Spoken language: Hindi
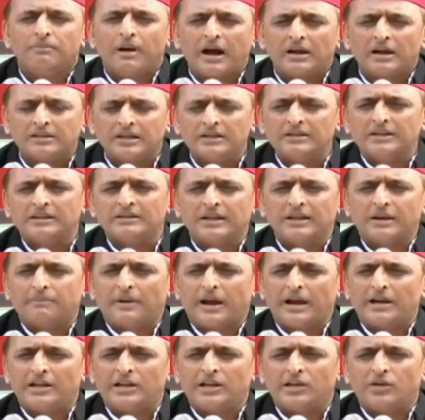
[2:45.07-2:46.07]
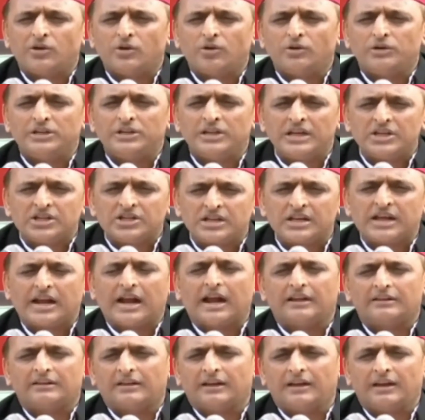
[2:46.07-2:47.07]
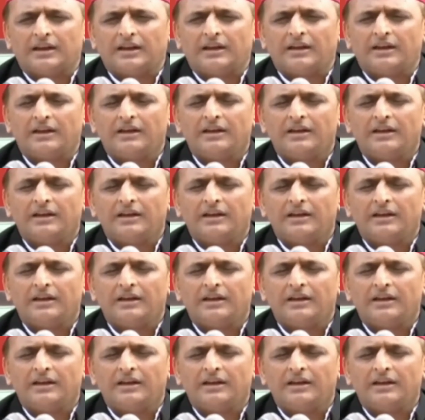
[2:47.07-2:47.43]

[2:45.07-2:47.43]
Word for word: भारतीय जनता पार्टी को ये शिकायत है